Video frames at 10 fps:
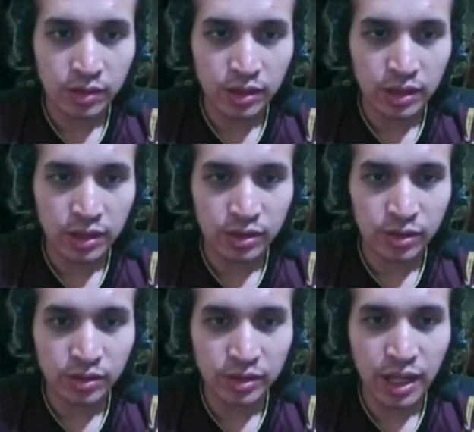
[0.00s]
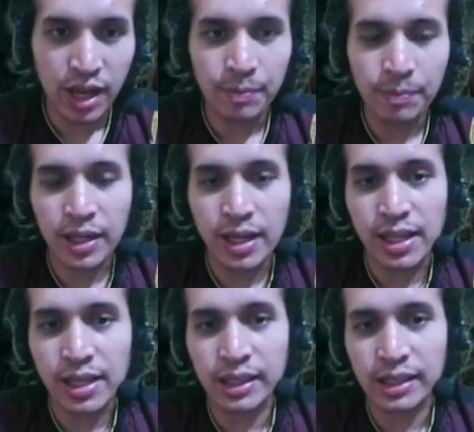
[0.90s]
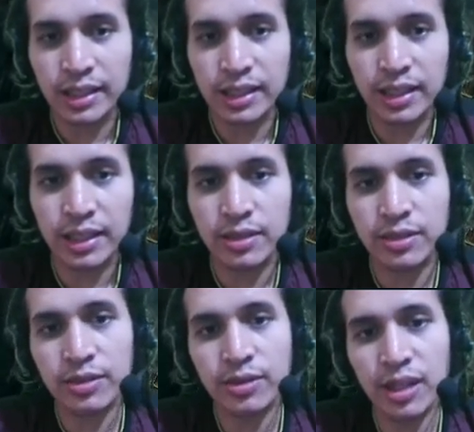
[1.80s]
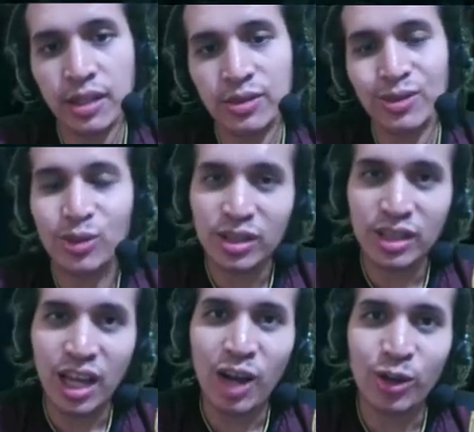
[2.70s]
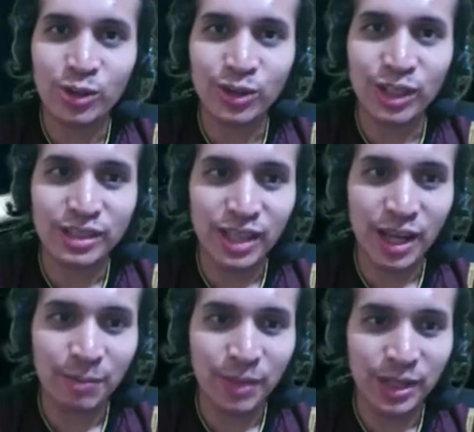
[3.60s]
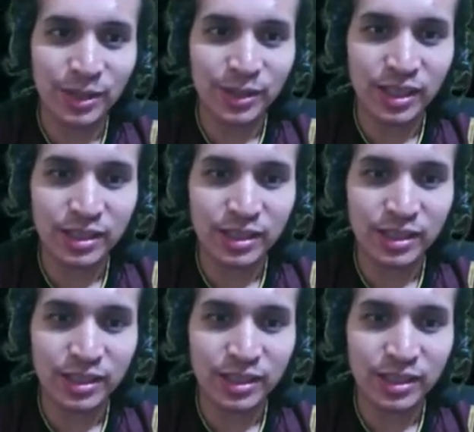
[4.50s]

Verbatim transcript: Aduh itu siapa lagi? Aduh, aduh, gue tahu itu guys siapa itu guys.